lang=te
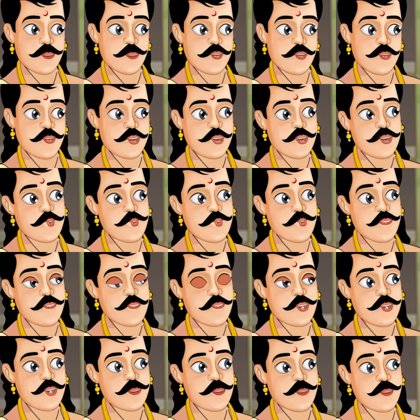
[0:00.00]
నేను నా
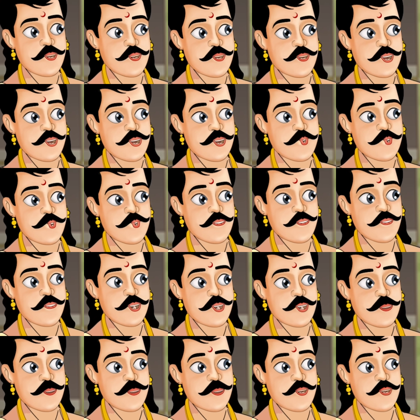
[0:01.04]
సొంత రాజ్యాన్ని ఏర్పాటు
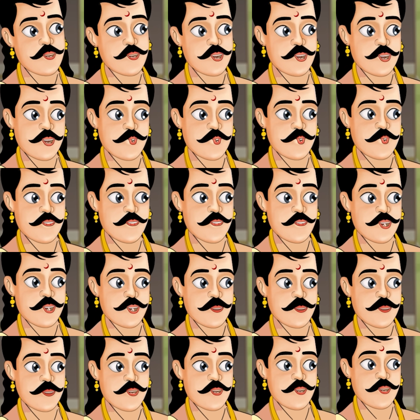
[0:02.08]
చేసుకోవాలనుకున్న నా
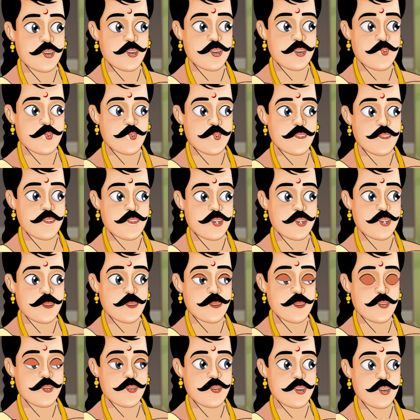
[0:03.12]
మొదటి కోరిక అలాగే
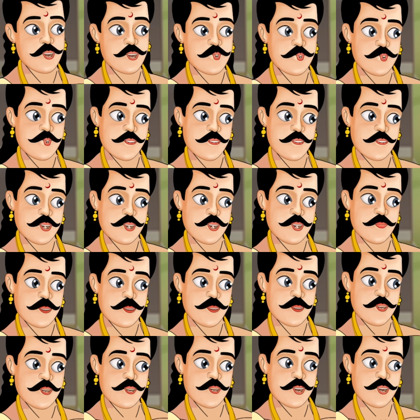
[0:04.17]
నేను చూసి
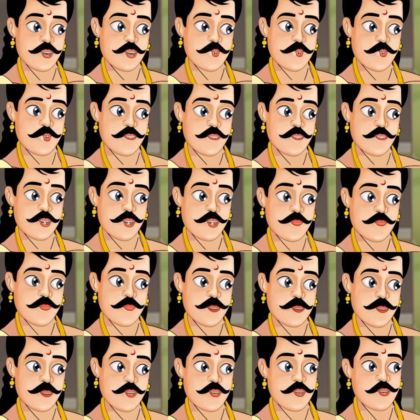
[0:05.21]
మోహించిన ఆ యువరాణిని
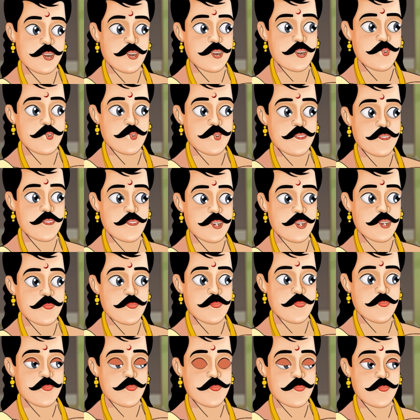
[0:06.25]
పెళ్లి
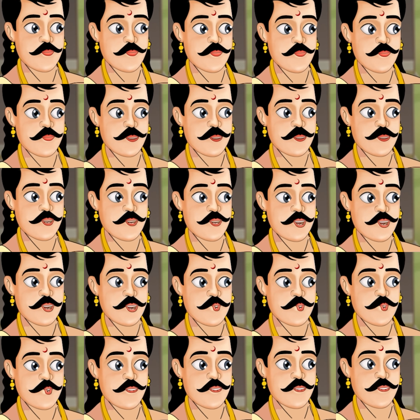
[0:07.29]
చేసుకోవాలనుకున్నది నా
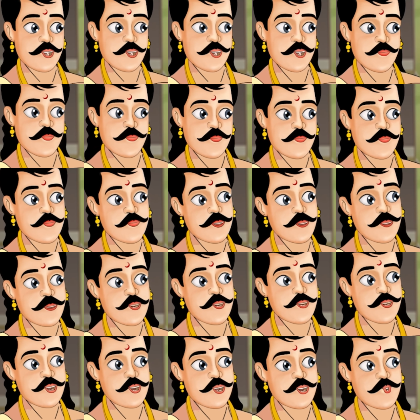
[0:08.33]
రెండవ కోరిక
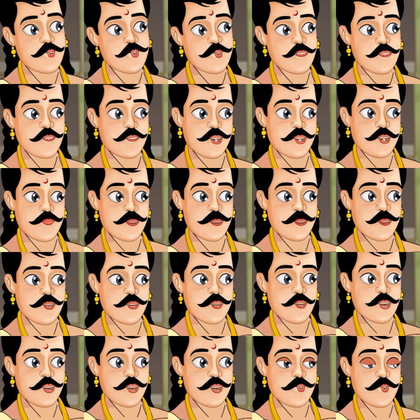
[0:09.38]
రెండు కోరికలు
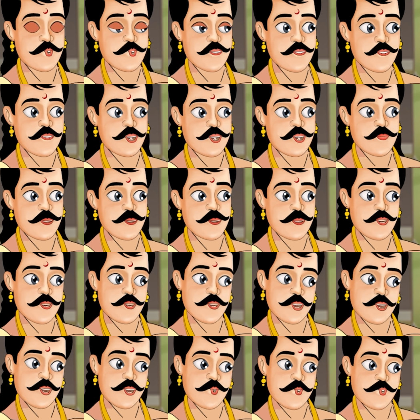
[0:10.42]
ఒక్కసారి తీరే అవకాశం
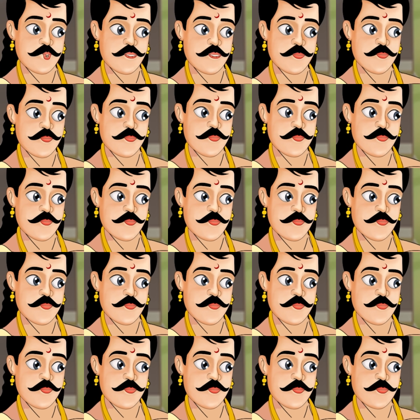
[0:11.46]
నాకిప్పుడొచ్చింది